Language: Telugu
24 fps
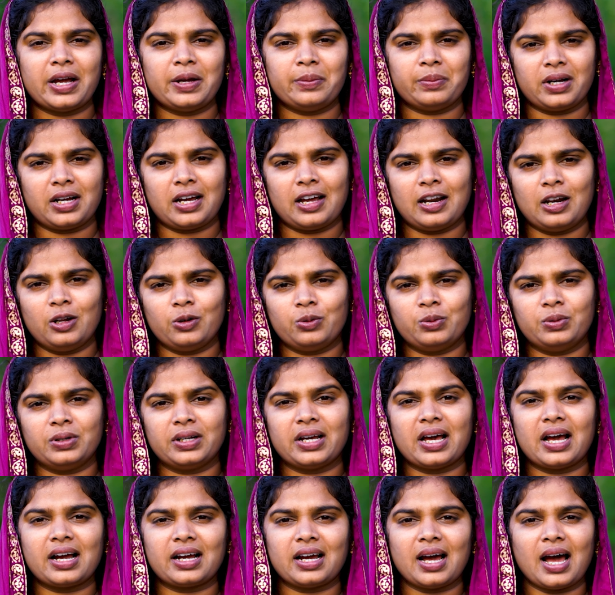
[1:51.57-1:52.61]
మహిమ కలుగుని
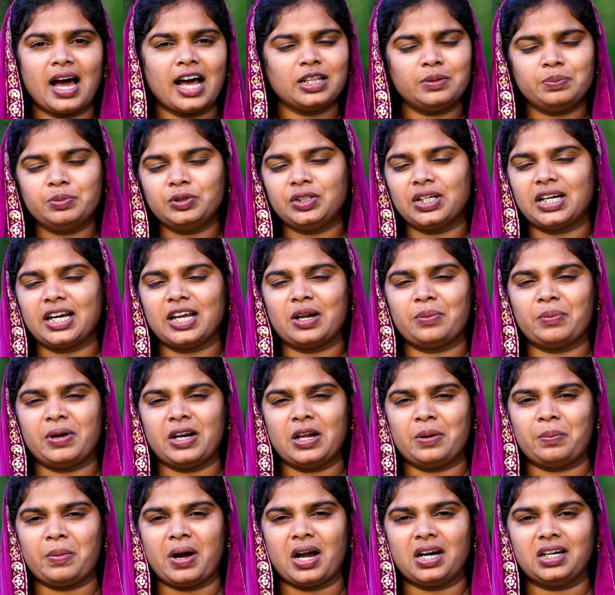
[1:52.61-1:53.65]
గాక
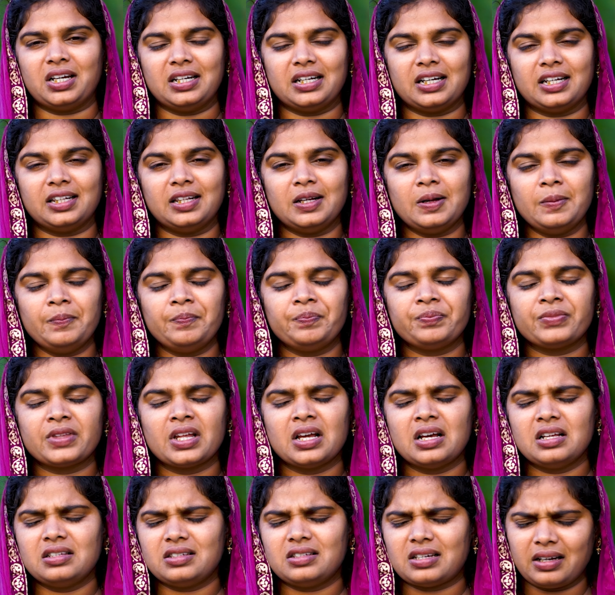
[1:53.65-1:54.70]
అద్భుతకరమైన మాటలు కదా
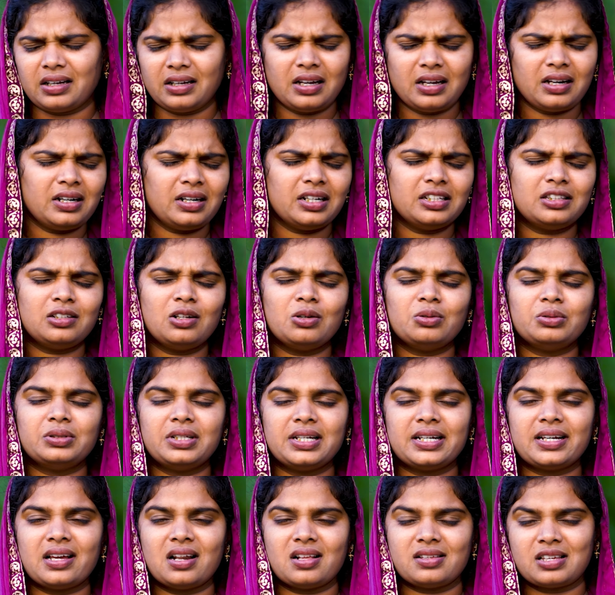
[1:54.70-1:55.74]
చక్కని రీతిలో
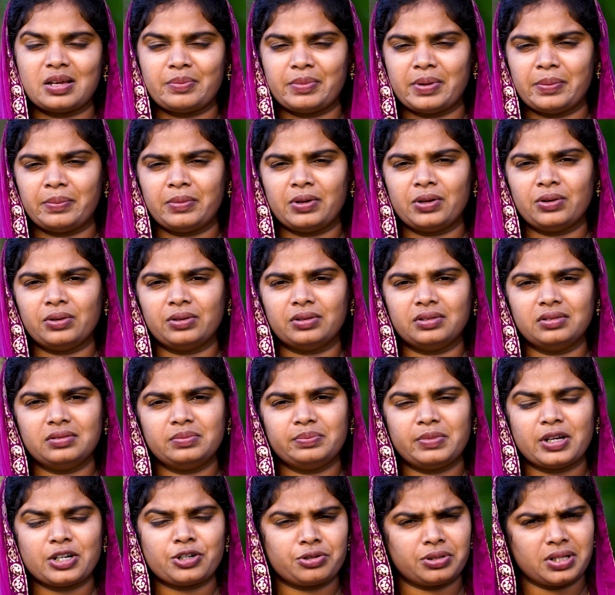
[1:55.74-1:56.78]
ఉదయకాల సమయంలో
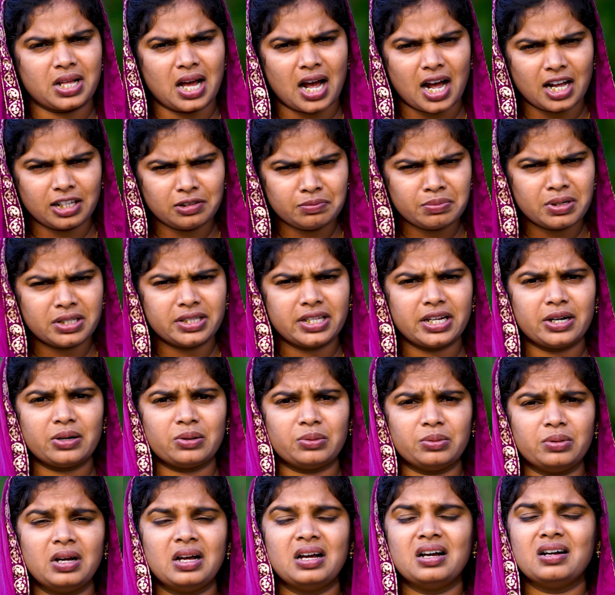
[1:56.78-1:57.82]
పరిశుద్ధాత్మ
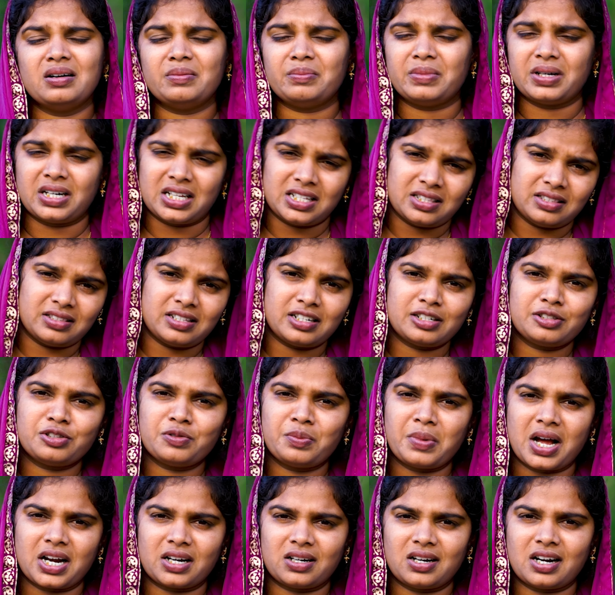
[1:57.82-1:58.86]
దేవుడు మనందరితో
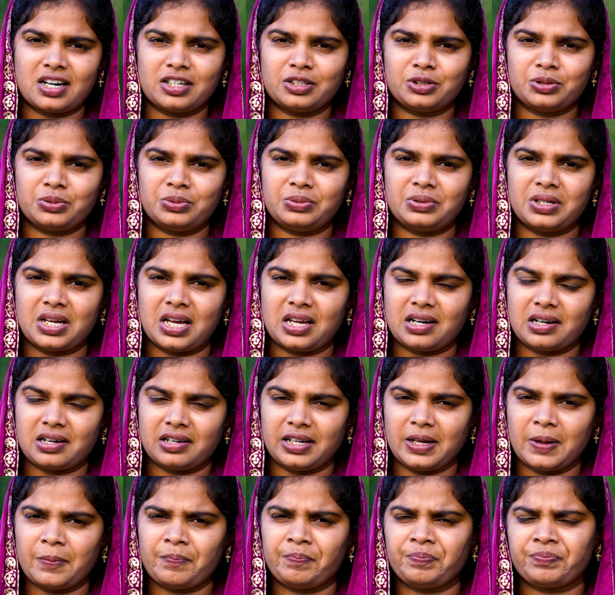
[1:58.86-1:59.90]
మాట్లాడుతూ
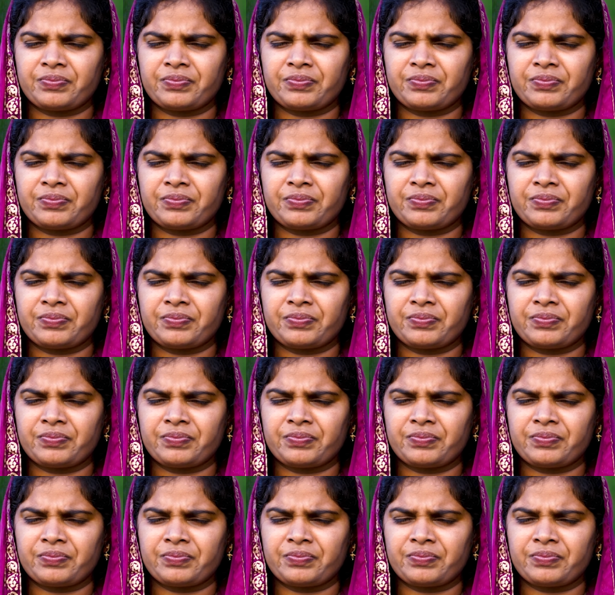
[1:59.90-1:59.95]
ఉన్నారండి